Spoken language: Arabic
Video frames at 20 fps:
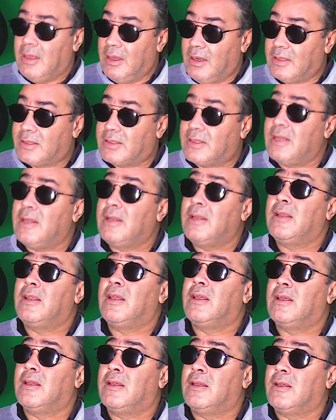حتى
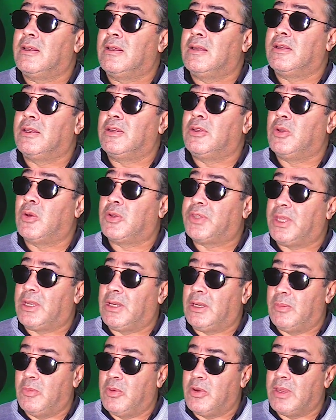آه، النقطه
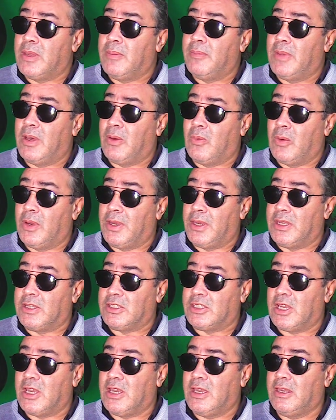المهمه هو
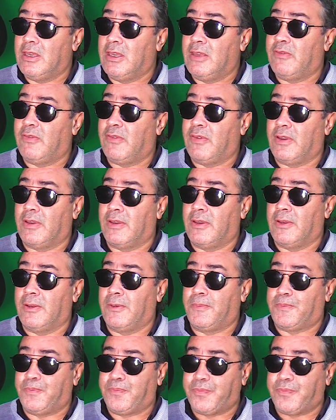نجاحي في